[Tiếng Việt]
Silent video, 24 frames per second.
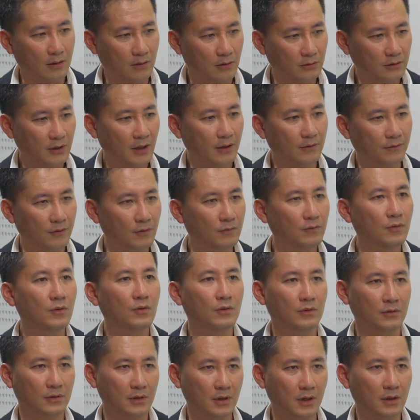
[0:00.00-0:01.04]
có thể phục
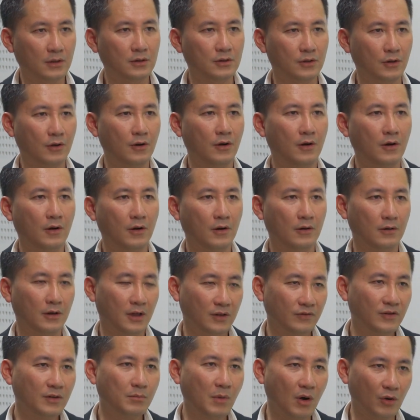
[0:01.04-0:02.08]
vụ được cho
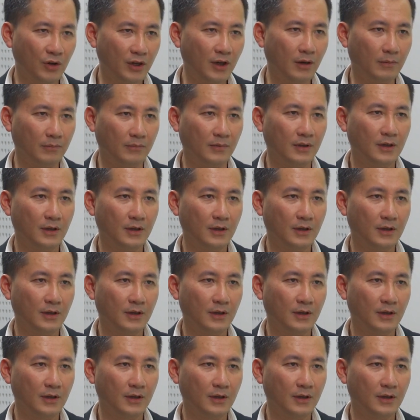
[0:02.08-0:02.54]
lĩnh vực bảo hiểm